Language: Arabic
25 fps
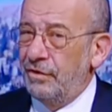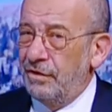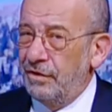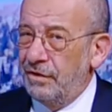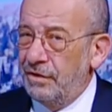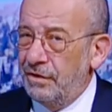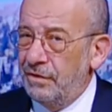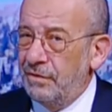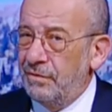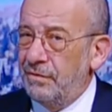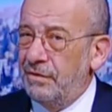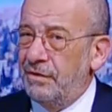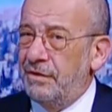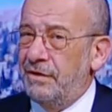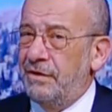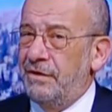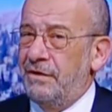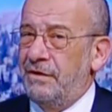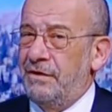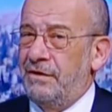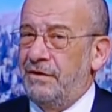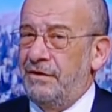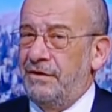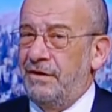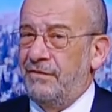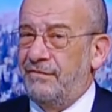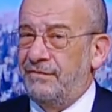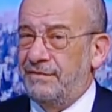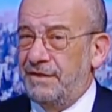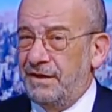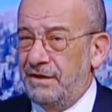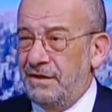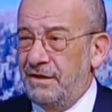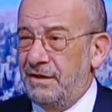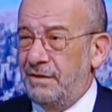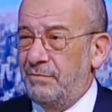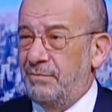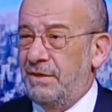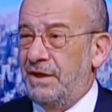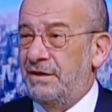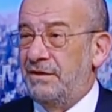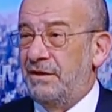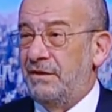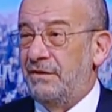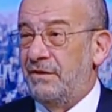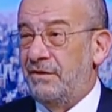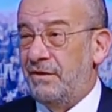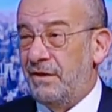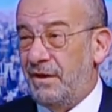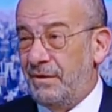آه، نفتخر بأن
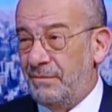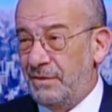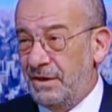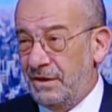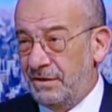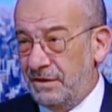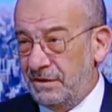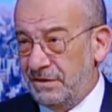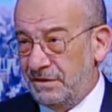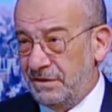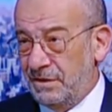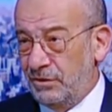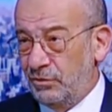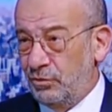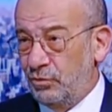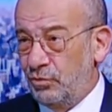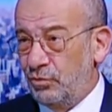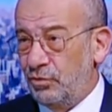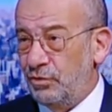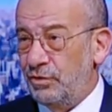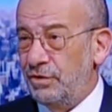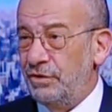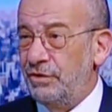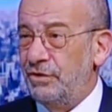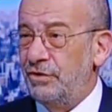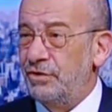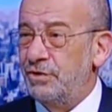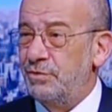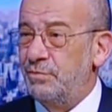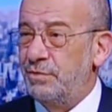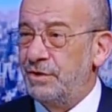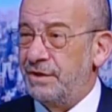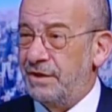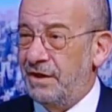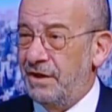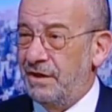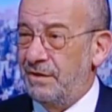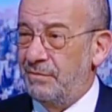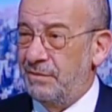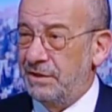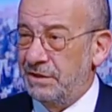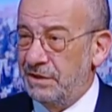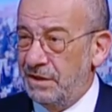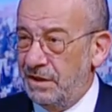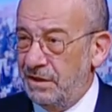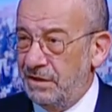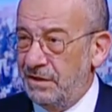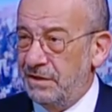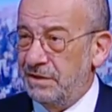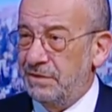نظام هذا الصندوق يجبر
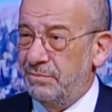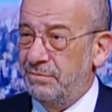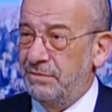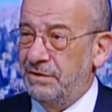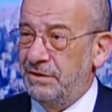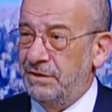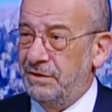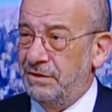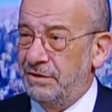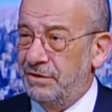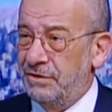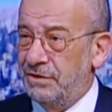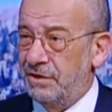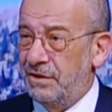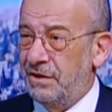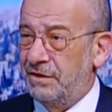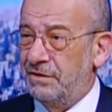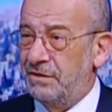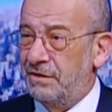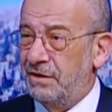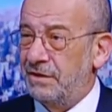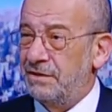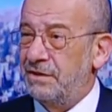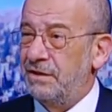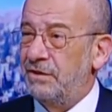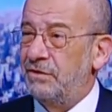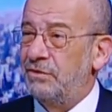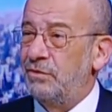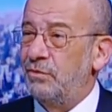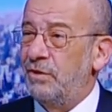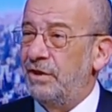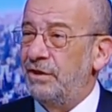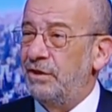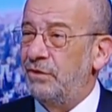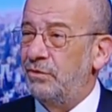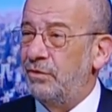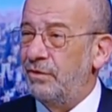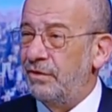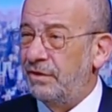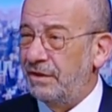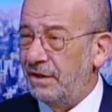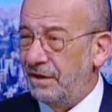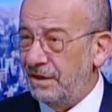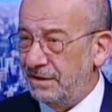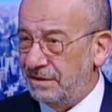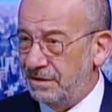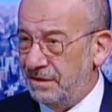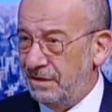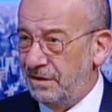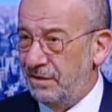المجالس بإجراء دراسة اكتوارية كل
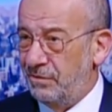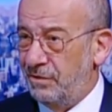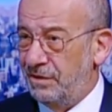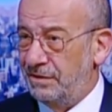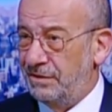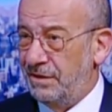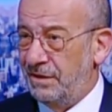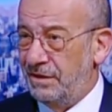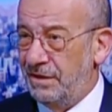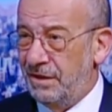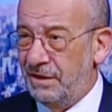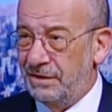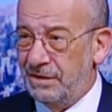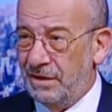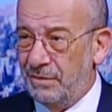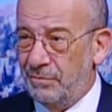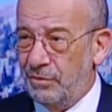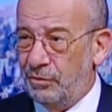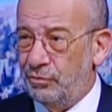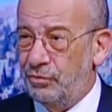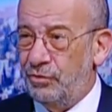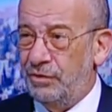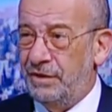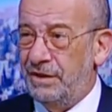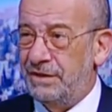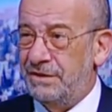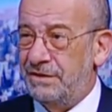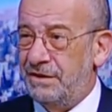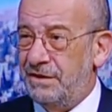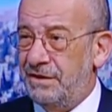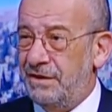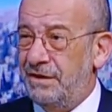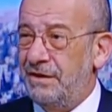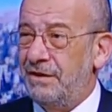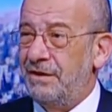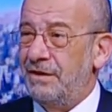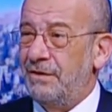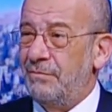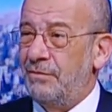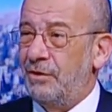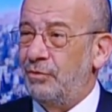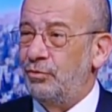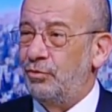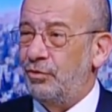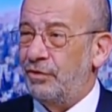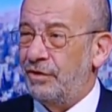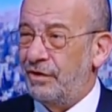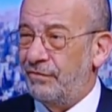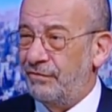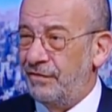ثلاث سنوات يعني نعم. هذا الموضوع ليس
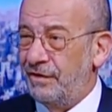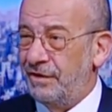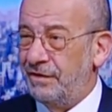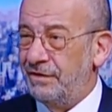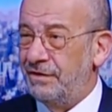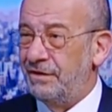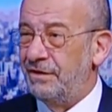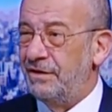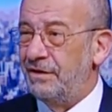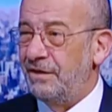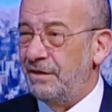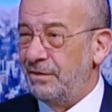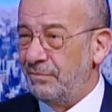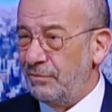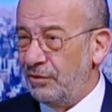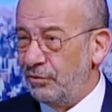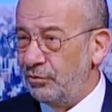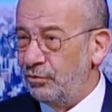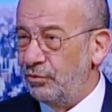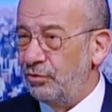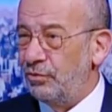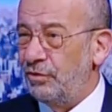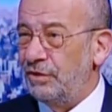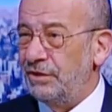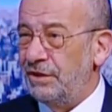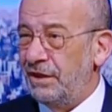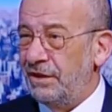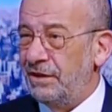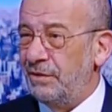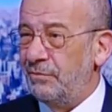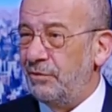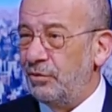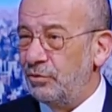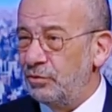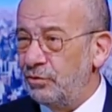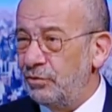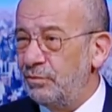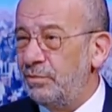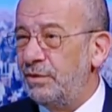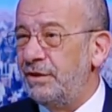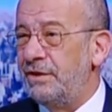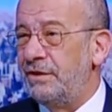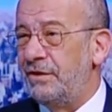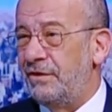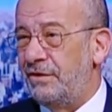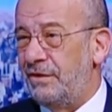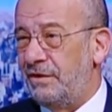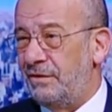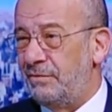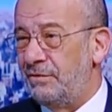موضوع رفاهي موضوع يعني موجود
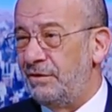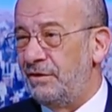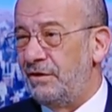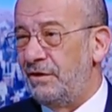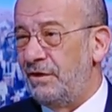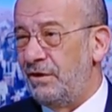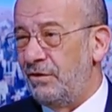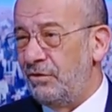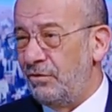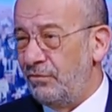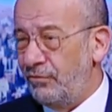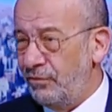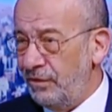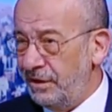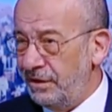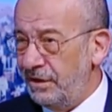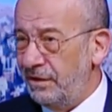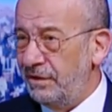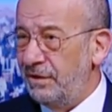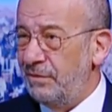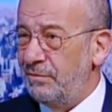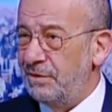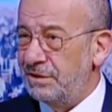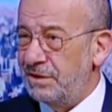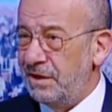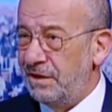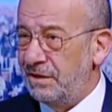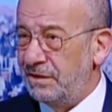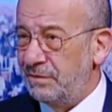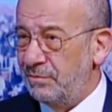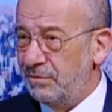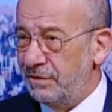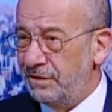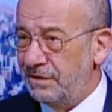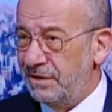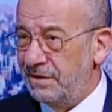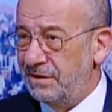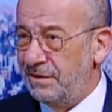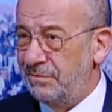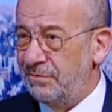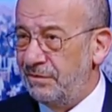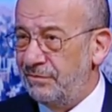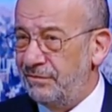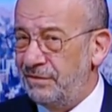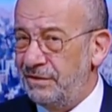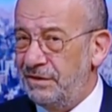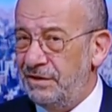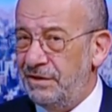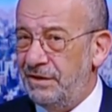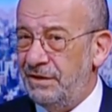بالنظام مه. وفعلا المجالس ملتزمة
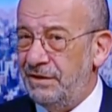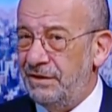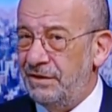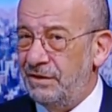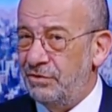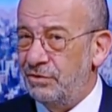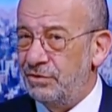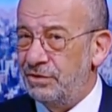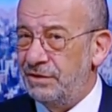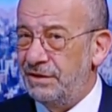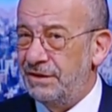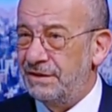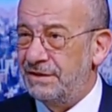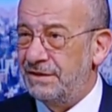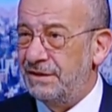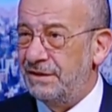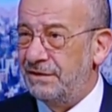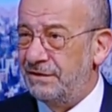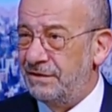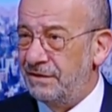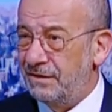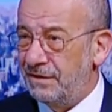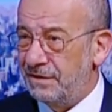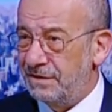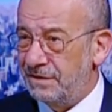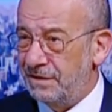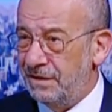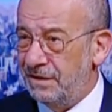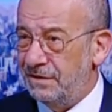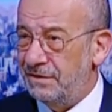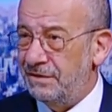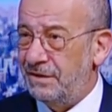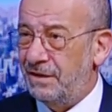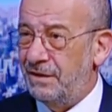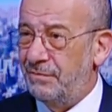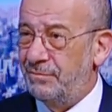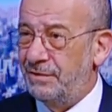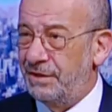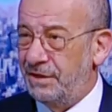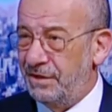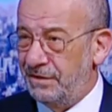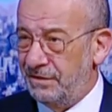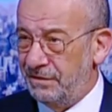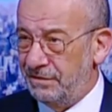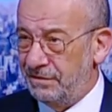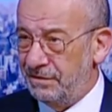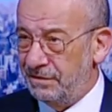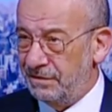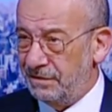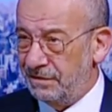فيه احنا أجريت ست دراسات قبل
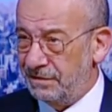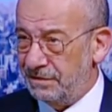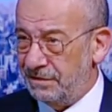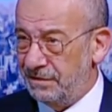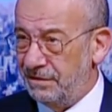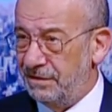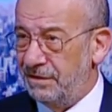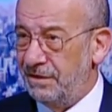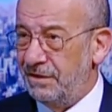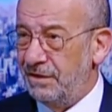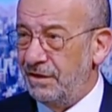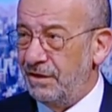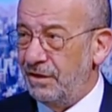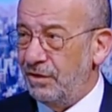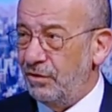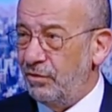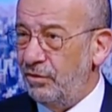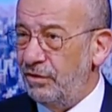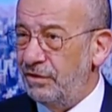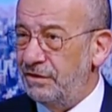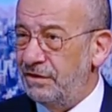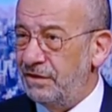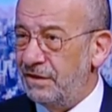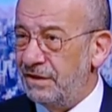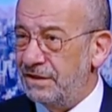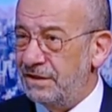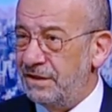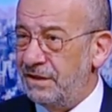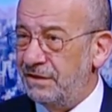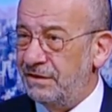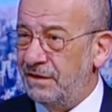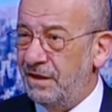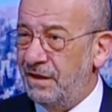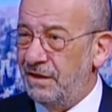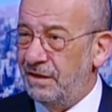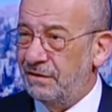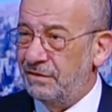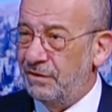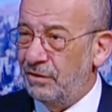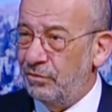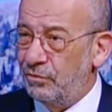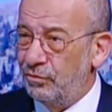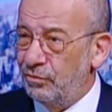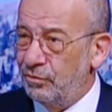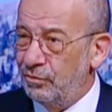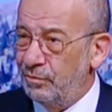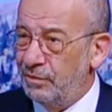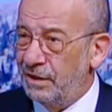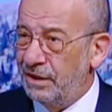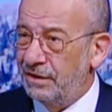هذه الدراسة نعم. كل الدراسات كانت
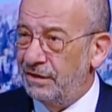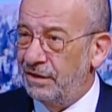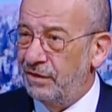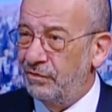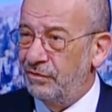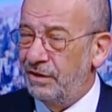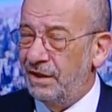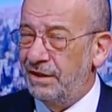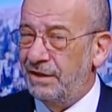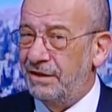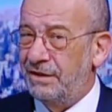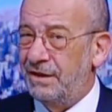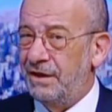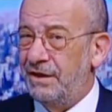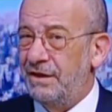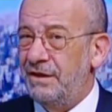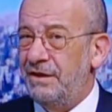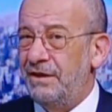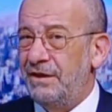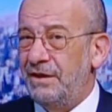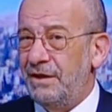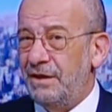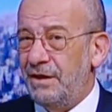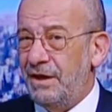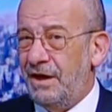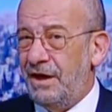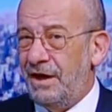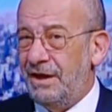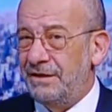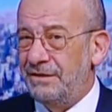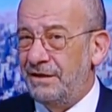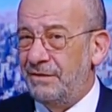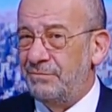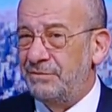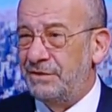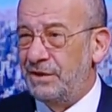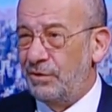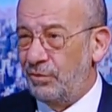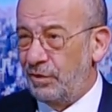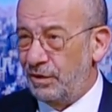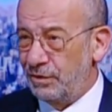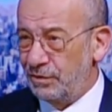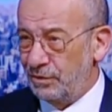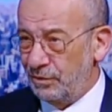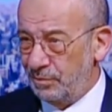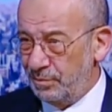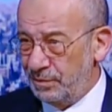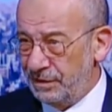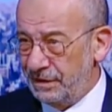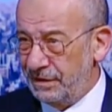تقول بأن هنالك عدم
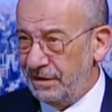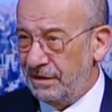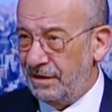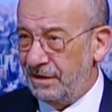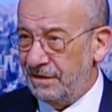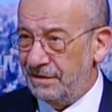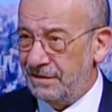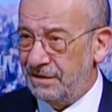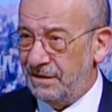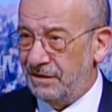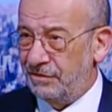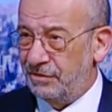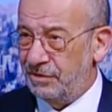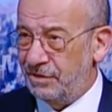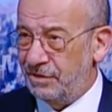توازن بين الاقساط